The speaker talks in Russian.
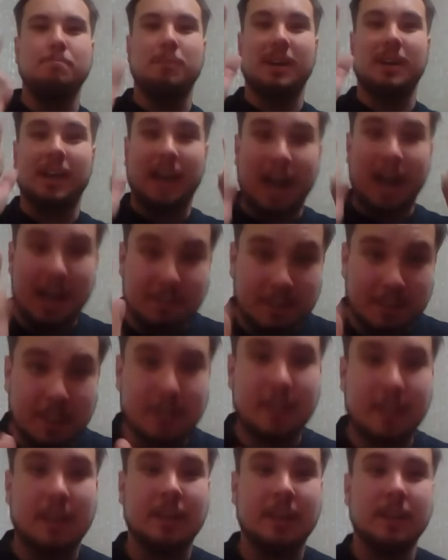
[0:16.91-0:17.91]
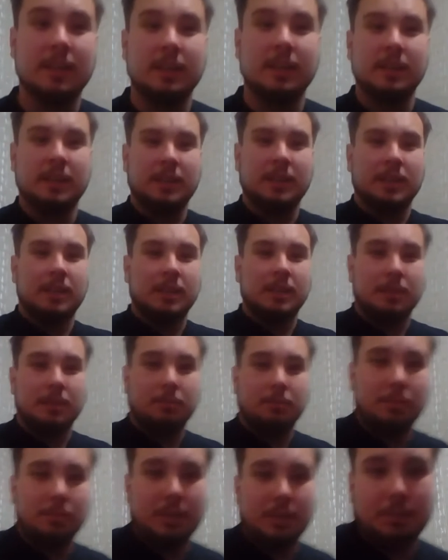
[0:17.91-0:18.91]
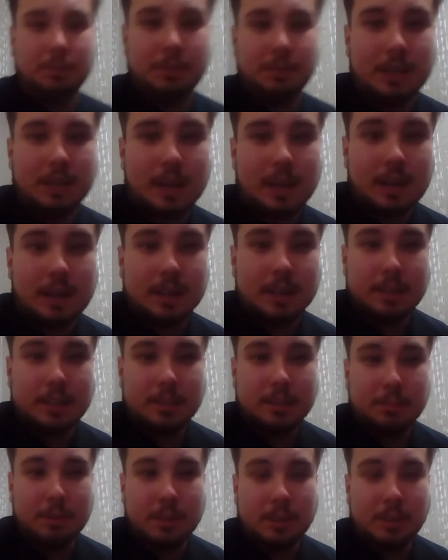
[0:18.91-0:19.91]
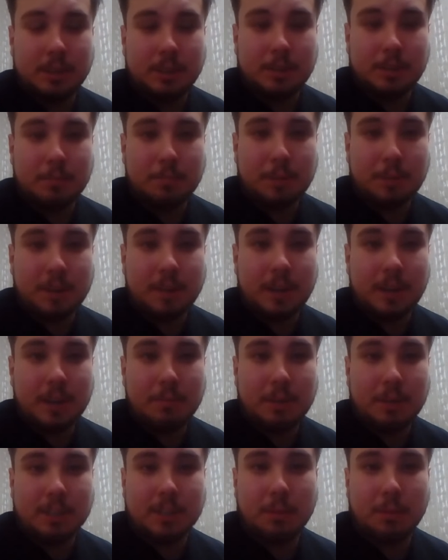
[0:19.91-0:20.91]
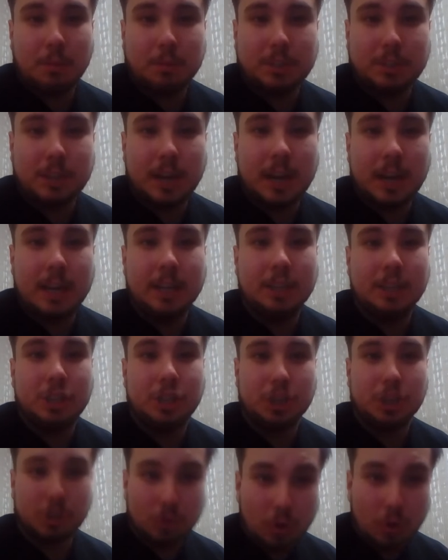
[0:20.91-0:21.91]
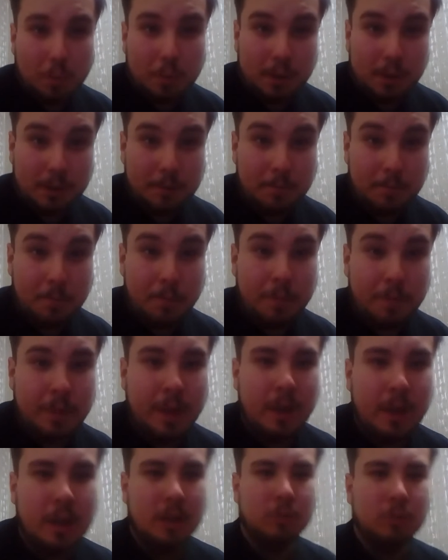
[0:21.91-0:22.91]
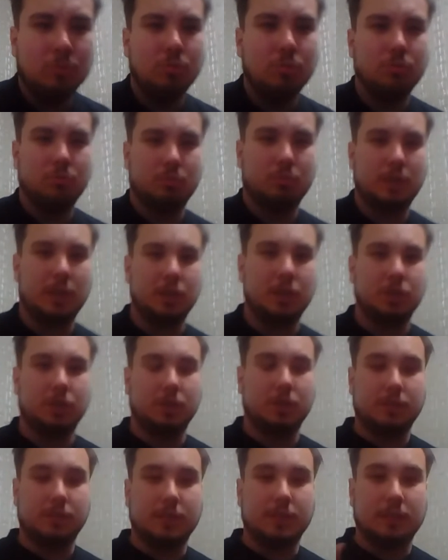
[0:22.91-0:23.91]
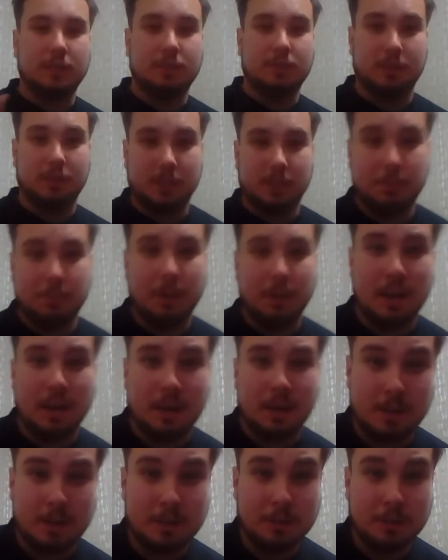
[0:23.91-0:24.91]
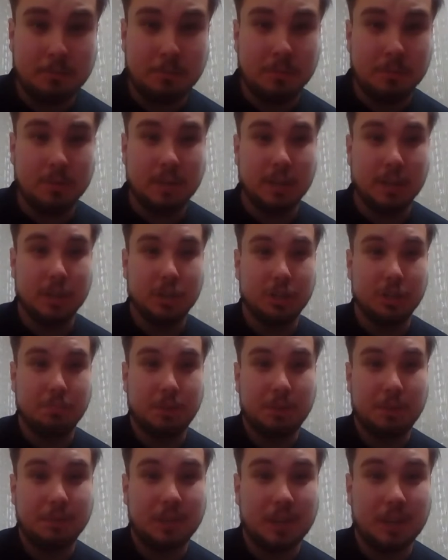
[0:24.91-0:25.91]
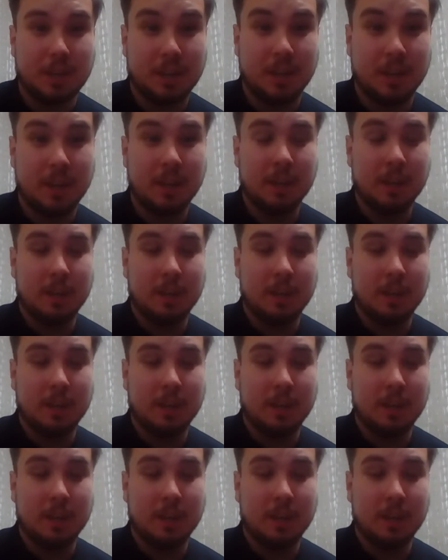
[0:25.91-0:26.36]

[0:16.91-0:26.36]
Правильно. Мы именно как раз именно поговорим о самом сериале «Чернобыль». Ну, конечно, 19 сентября была, конечно, премьера